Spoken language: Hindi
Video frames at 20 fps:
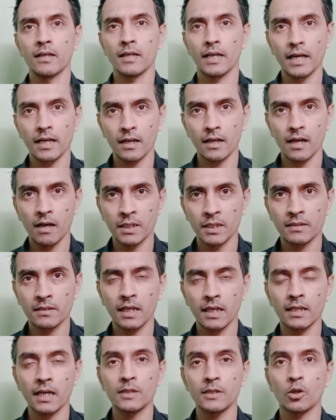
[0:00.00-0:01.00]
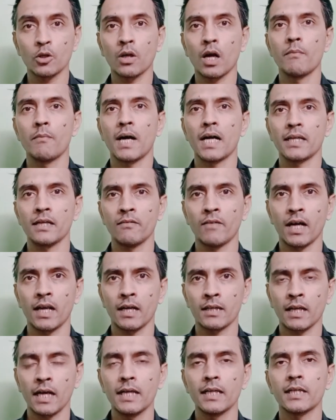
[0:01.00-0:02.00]
घर का बच्चा था जो कमाने
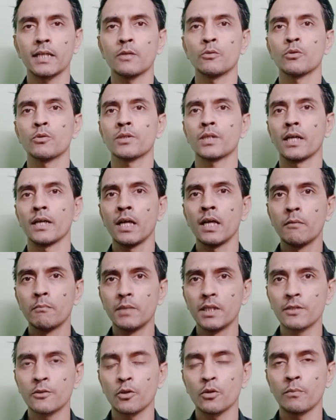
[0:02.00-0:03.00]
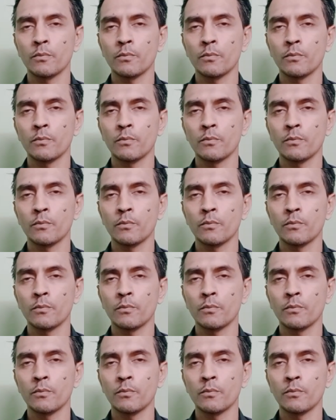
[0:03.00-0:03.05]
वाला था लेकिन उसे बीस